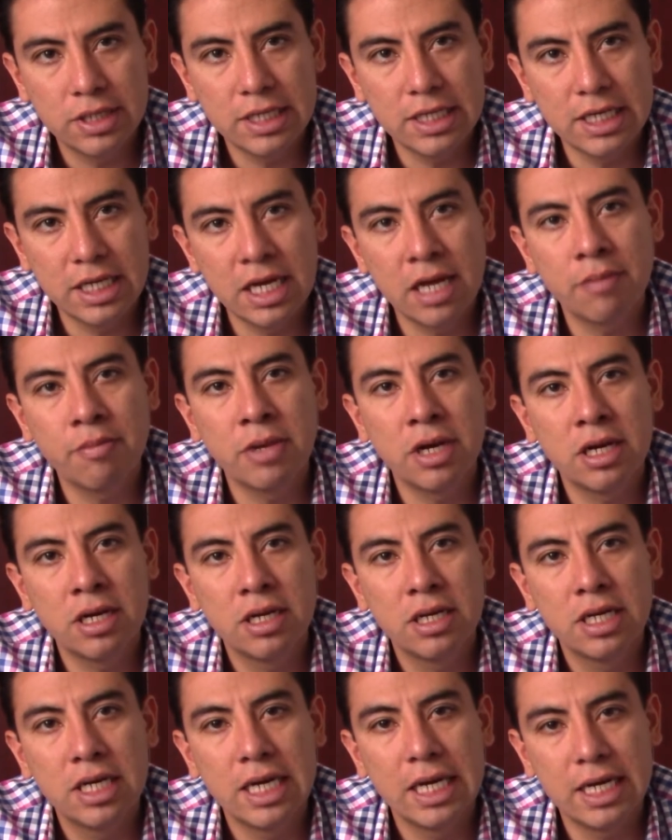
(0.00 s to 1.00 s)
y ama
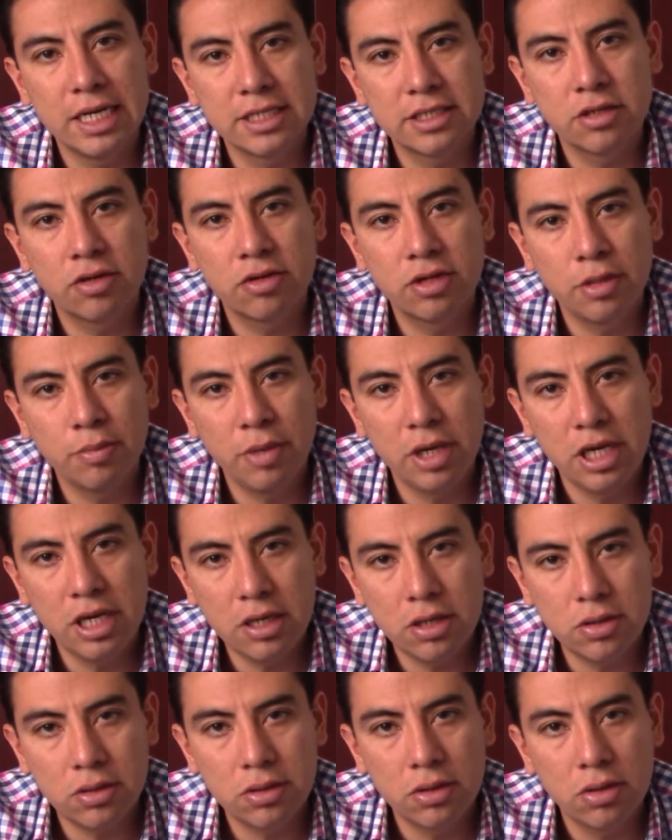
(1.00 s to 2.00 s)
el Estado de
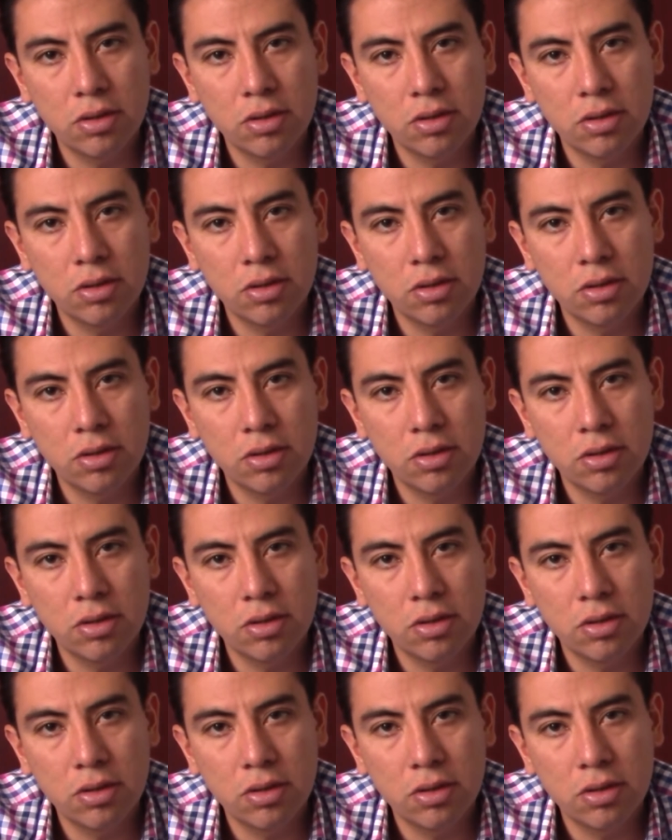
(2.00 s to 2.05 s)
México,